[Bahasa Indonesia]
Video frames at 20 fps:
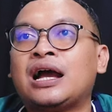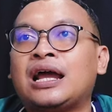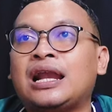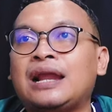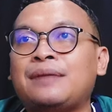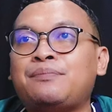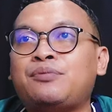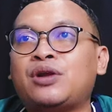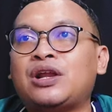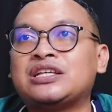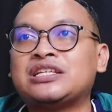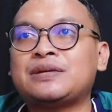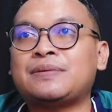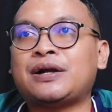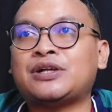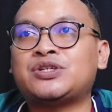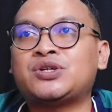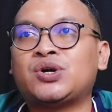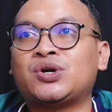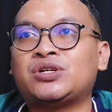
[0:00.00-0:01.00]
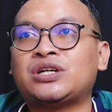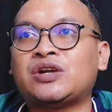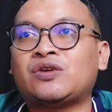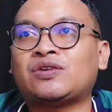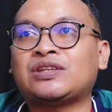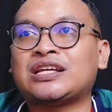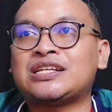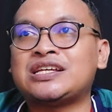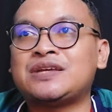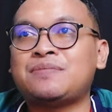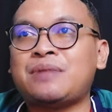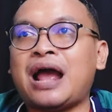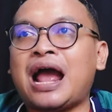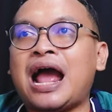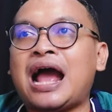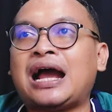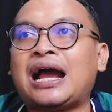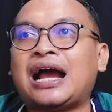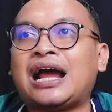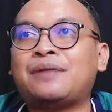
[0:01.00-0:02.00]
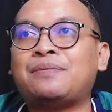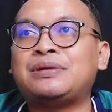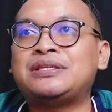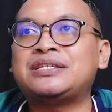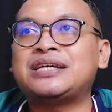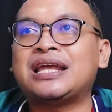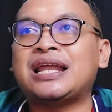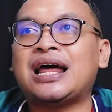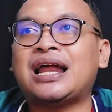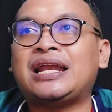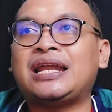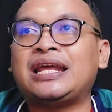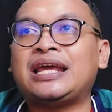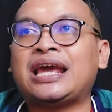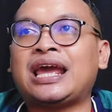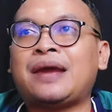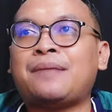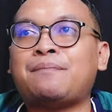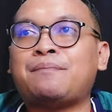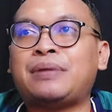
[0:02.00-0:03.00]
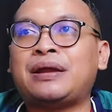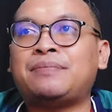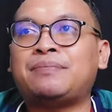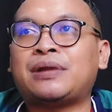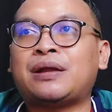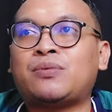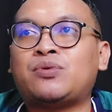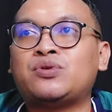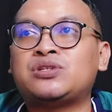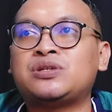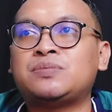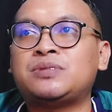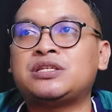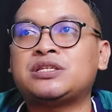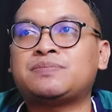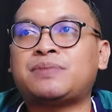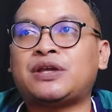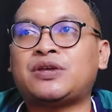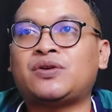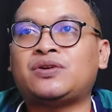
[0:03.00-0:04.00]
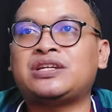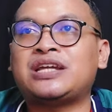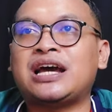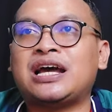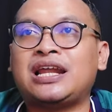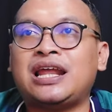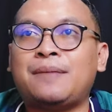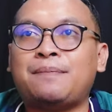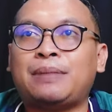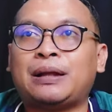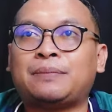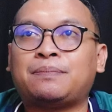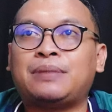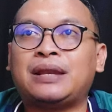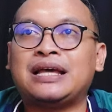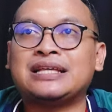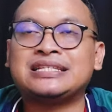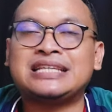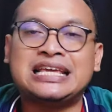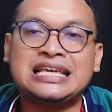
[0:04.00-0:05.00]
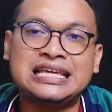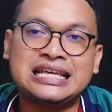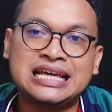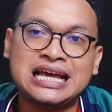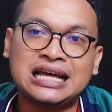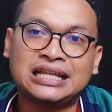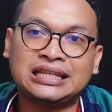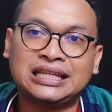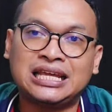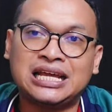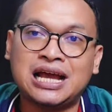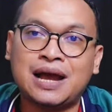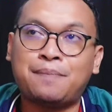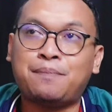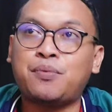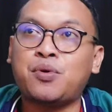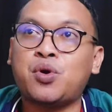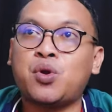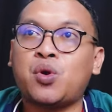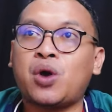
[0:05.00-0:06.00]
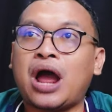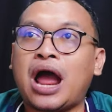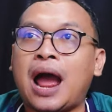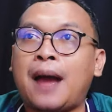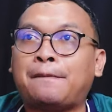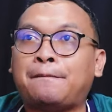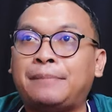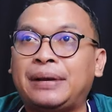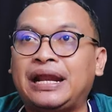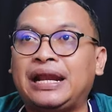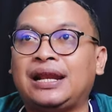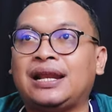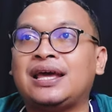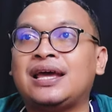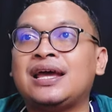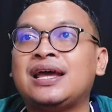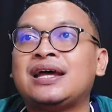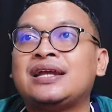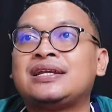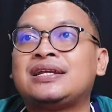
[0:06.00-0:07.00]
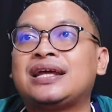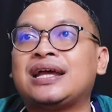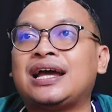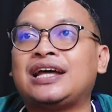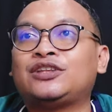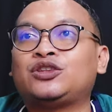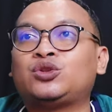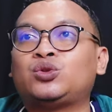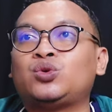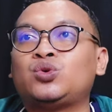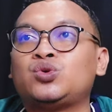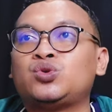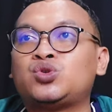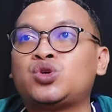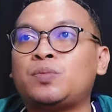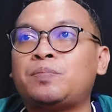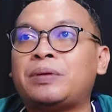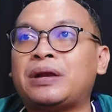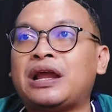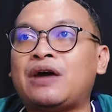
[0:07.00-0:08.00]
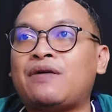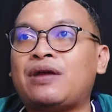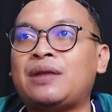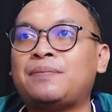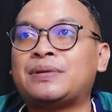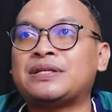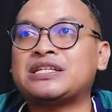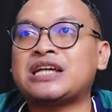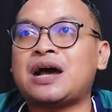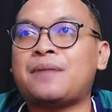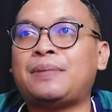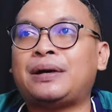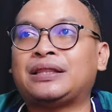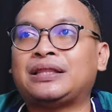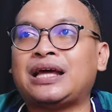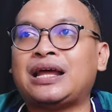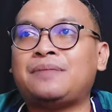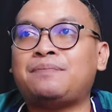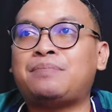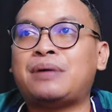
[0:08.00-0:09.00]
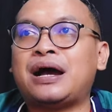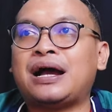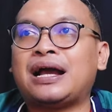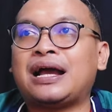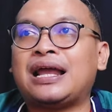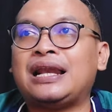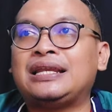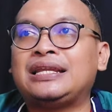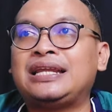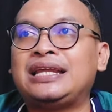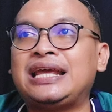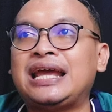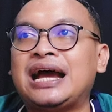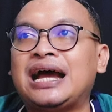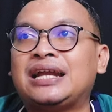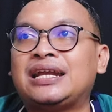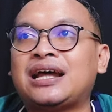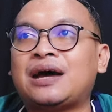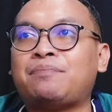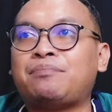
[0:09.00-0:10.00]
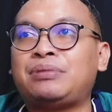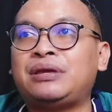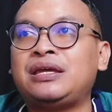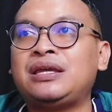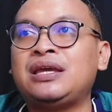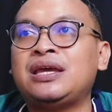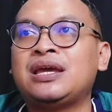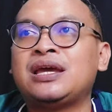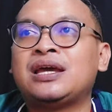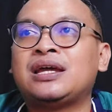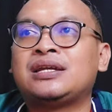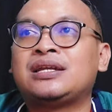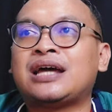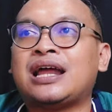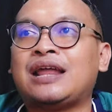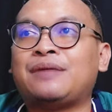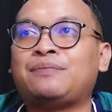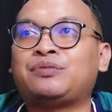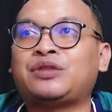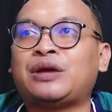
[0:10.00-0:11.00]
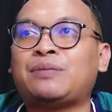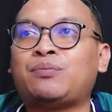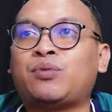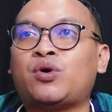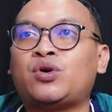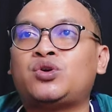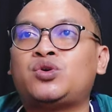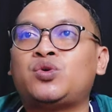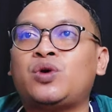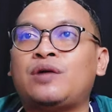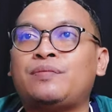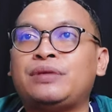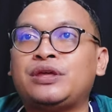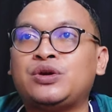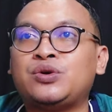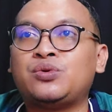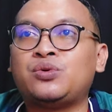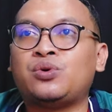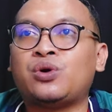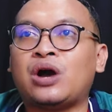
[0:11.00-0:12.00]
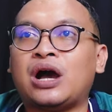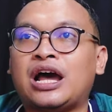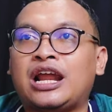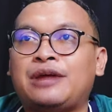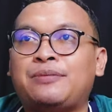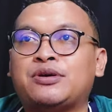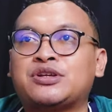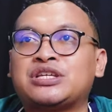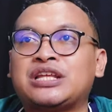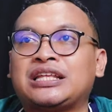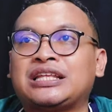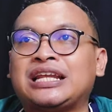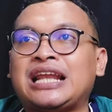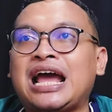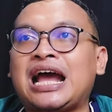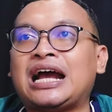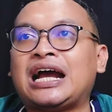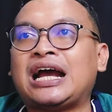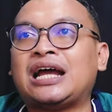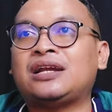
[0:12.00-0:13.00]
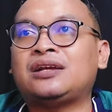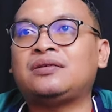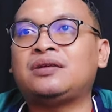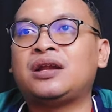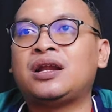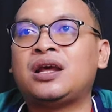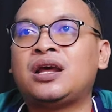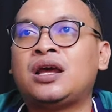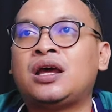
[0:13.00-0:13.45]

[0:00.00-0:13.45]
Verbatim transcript: Klub bola sepak Jordan Rotazim akan menjalani kampanye pramusim di Spanyol dari 14 hingga 30 April dengan tujuh perlawanan persahabatan bakal dihadapi dalam tempo dua minggu. Harimau Selatan akan